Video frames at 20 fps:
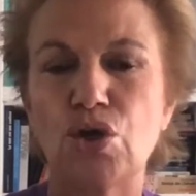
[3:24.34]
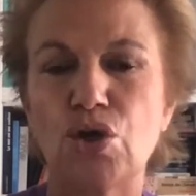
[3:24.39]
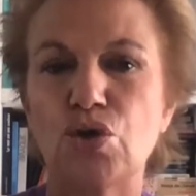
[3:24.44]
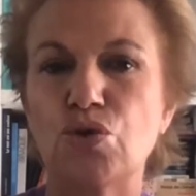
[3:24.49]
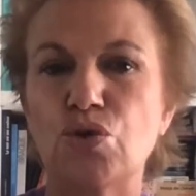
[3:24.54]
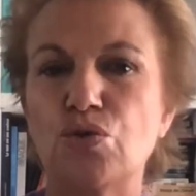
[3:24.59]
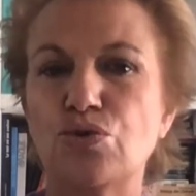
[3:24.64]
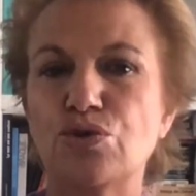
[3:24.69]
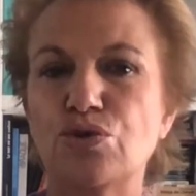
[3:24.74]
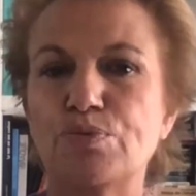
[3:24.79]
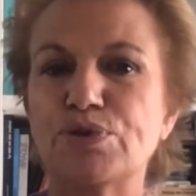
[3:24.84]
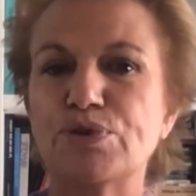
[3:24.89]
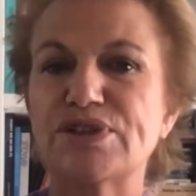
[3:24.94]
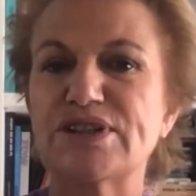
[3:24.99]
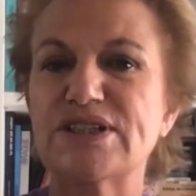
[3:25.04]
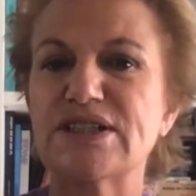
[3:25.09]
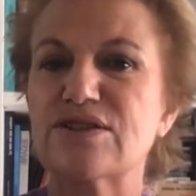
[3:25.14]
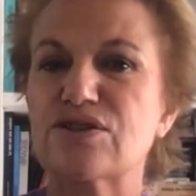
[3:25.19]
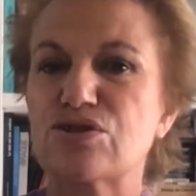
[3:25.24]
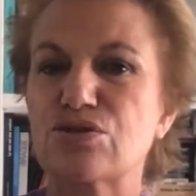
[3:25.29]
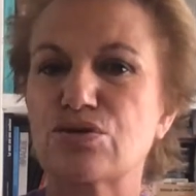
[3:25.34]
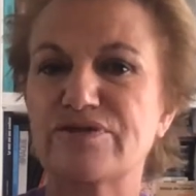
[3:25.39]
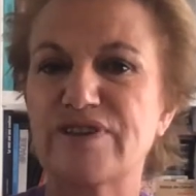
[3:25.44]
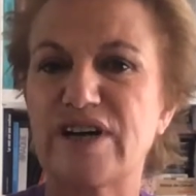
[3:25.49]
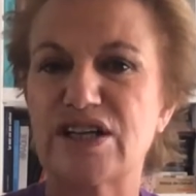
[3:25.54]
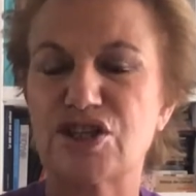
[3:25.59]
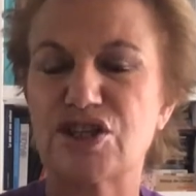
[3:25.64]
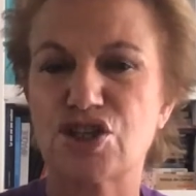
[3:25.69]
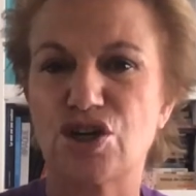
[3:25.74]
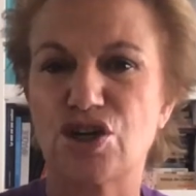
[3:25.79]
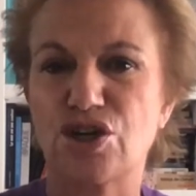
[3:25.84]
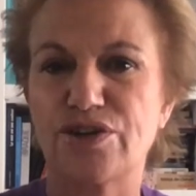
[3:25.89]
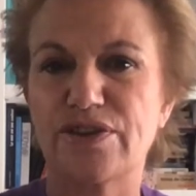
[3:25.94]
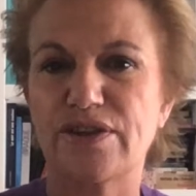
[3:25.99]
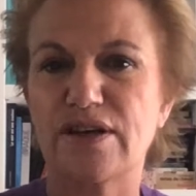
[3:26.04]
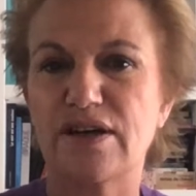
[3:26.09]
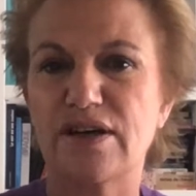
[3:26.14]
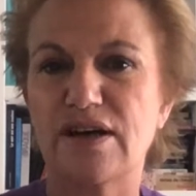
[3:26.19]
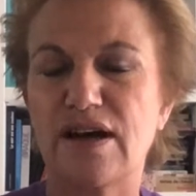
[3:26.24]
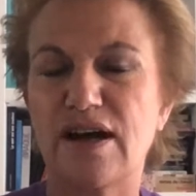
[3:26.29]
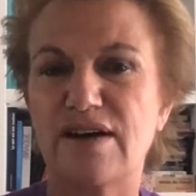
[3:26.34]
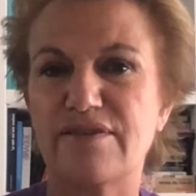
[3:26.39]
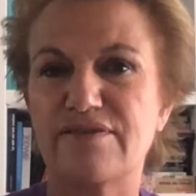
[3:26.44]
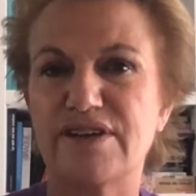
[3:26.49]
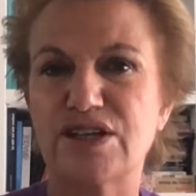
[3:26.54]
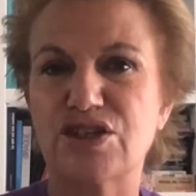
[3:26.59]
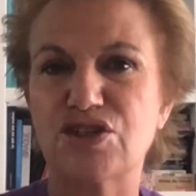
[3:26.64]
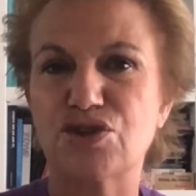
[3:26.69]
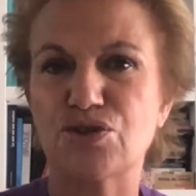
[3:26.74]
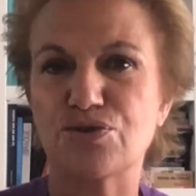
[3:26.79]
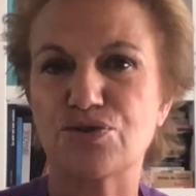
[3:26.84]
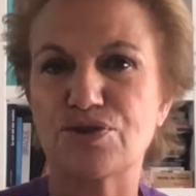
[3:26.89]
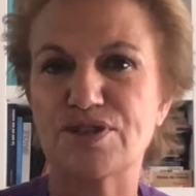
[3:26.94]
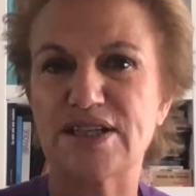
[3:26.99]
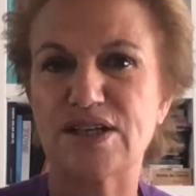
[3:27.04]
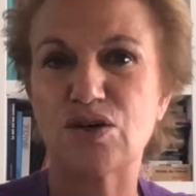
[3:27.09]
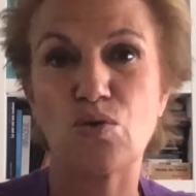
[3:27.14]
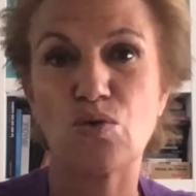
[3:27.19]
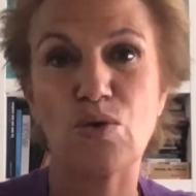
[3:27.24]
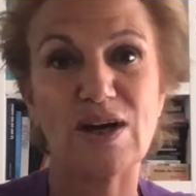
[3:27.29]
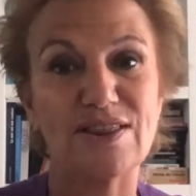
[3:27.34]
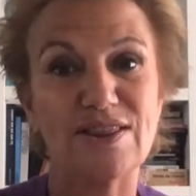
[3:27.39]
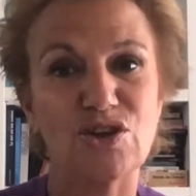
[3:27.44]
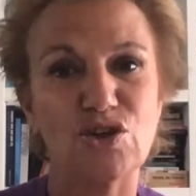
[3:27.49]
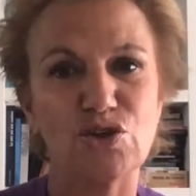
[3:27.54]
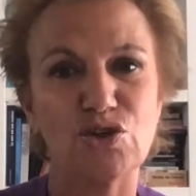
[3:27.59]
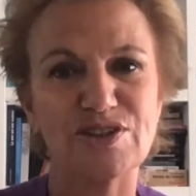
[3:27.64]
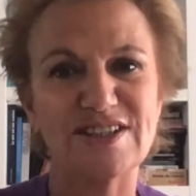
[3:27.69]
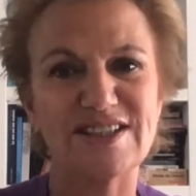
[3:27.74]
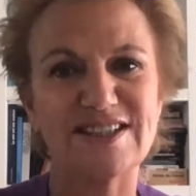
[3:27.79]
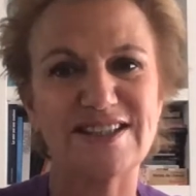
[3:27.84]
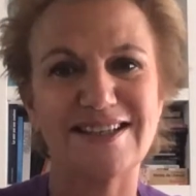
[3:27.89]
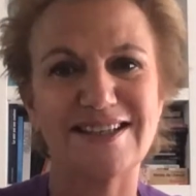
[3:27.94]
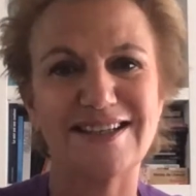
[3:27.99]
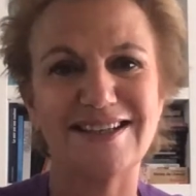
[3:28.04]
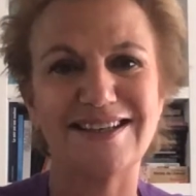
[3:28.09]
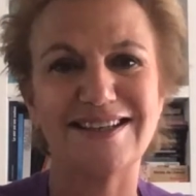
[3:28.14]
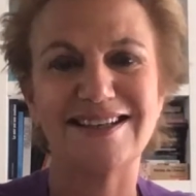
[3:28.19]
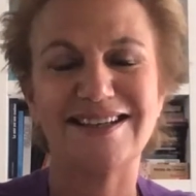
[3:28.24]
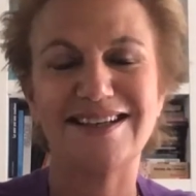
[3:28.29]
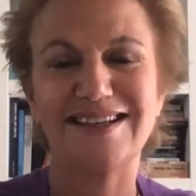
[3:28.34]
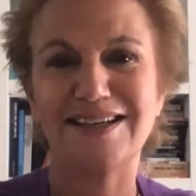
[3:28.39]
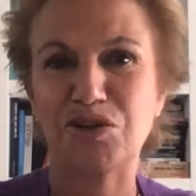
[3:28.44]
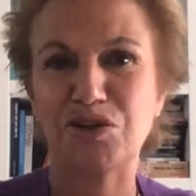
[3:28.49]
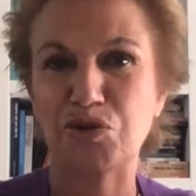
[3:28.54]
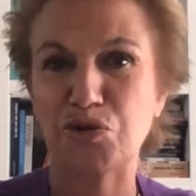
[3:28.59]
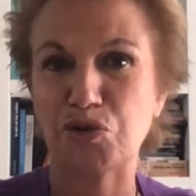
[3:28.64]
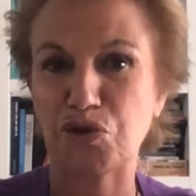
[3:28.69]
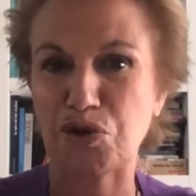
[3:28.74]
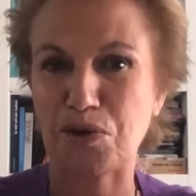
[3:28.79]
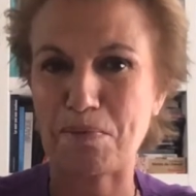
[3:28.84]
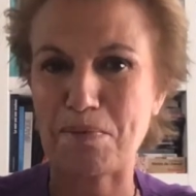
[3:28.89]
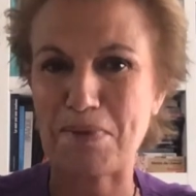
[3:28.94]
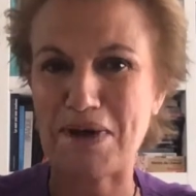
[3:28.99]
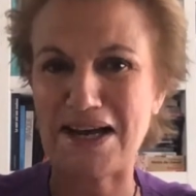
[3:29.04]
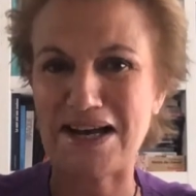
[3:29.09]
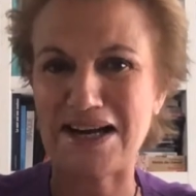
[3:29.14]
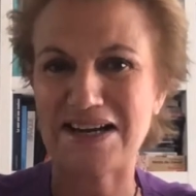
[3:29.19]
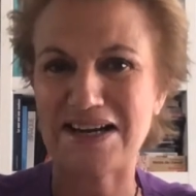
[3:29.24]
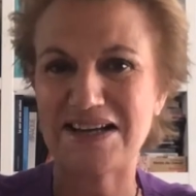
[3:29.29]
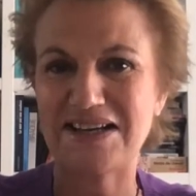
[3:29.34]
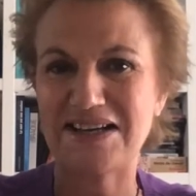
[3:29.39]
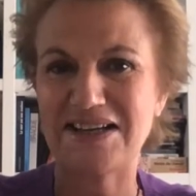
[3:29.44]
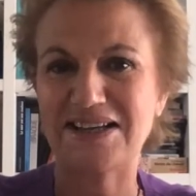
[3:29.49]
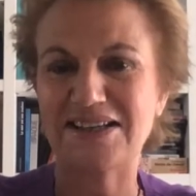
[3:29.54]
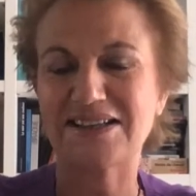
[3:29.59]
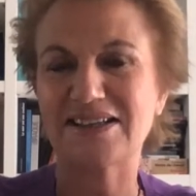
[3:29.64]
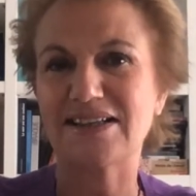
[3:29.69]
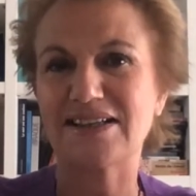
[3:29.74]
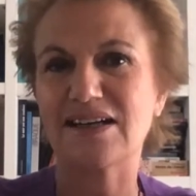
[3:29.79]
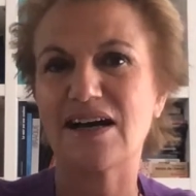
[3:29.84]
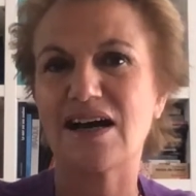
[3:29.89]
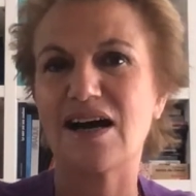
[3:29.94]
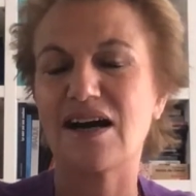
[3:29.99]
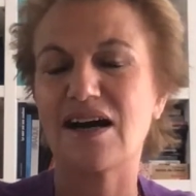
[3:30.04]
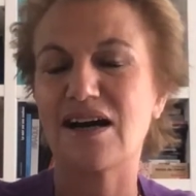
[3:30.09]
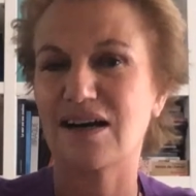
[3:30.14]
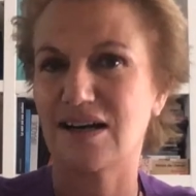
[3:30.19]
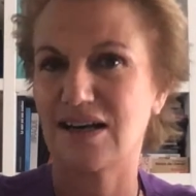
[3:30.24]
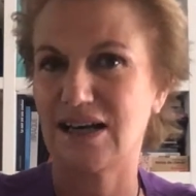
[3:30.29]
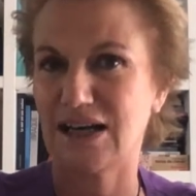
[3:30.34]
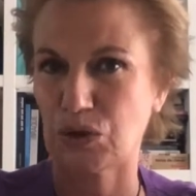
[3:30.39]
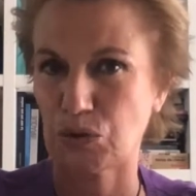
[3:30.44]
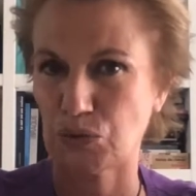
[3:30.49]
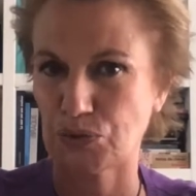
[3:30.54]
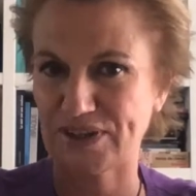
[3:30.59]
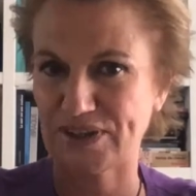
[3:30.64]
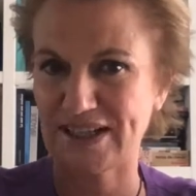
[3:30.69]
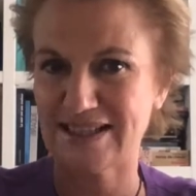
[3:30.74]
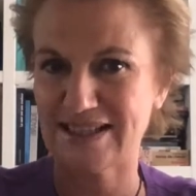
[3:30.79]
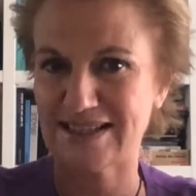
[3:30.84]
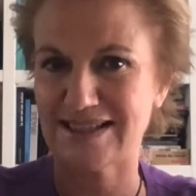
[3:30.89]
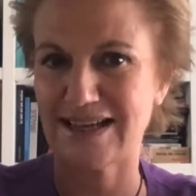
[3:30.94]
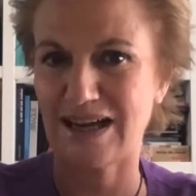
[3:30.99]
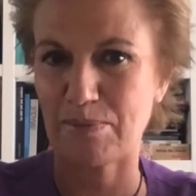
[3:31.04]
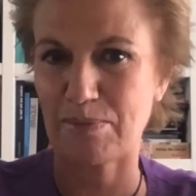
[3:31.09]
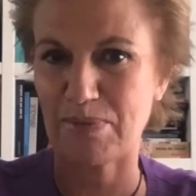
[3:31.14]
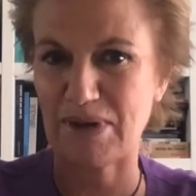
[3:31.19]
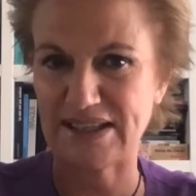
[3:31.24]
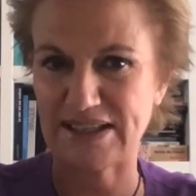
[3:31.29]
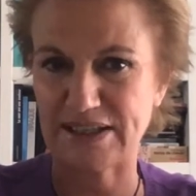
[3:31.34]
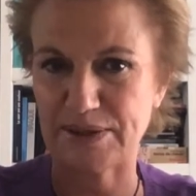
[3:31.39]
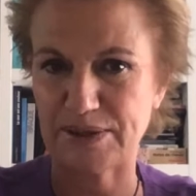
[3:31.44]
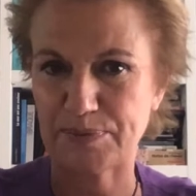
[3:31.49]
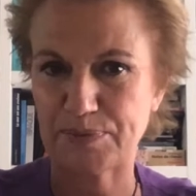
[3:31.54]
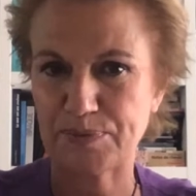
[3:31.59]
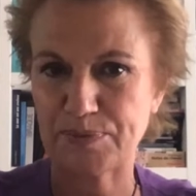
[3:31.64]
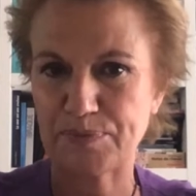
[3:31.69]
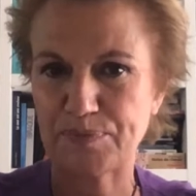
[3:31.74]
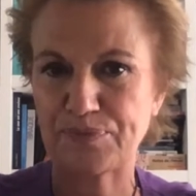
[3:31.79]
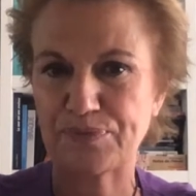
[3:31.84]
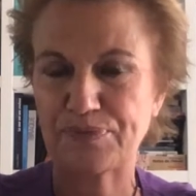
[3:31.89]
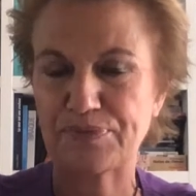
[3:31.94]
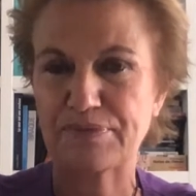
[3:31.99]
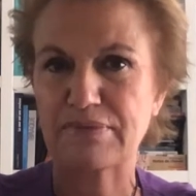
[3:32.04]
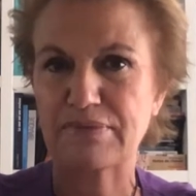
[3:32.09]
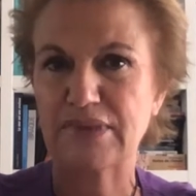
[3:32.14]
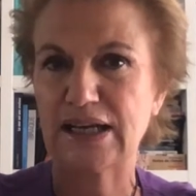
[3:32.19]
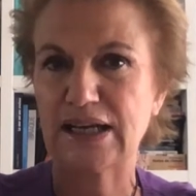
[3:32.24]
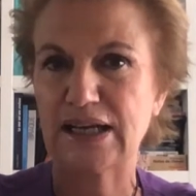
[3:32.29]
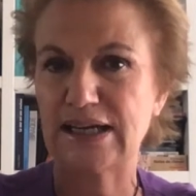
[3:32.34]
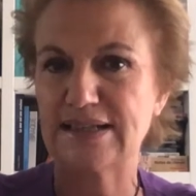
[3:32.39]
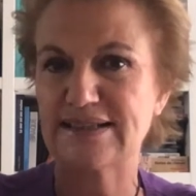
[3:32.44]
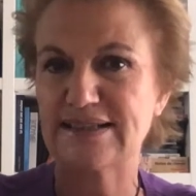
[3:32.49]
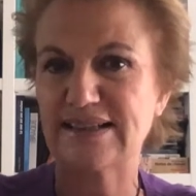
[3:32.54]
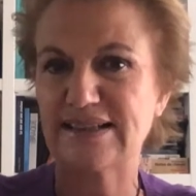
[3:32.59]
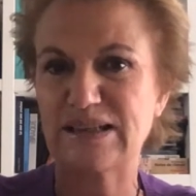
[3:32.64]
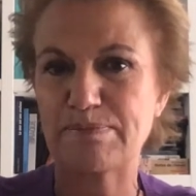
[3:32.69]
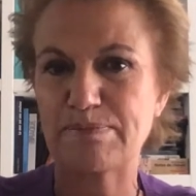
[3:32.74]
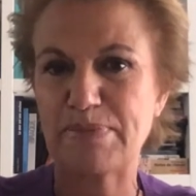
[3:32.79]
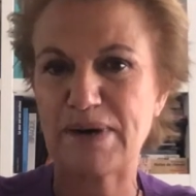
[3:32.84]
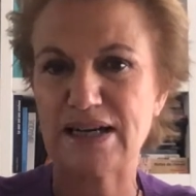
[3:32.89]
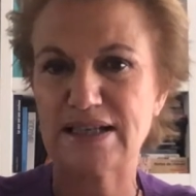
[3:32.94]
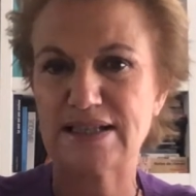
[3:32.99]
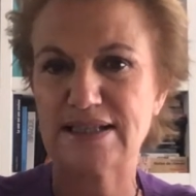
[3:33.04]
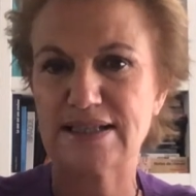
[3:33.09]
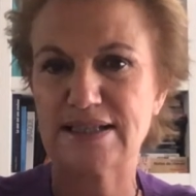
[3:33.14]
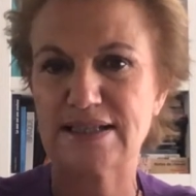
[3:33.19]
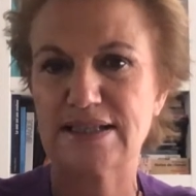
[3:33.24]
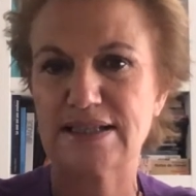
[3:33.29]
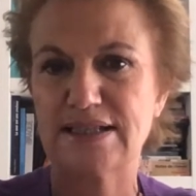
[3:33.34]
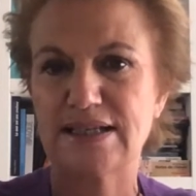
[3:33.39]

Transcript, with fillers: Une petite sauvageonne avec je ne sais quoi d'entier et de rebelle, écrira la comtesse d'Armaillé. Les années passent.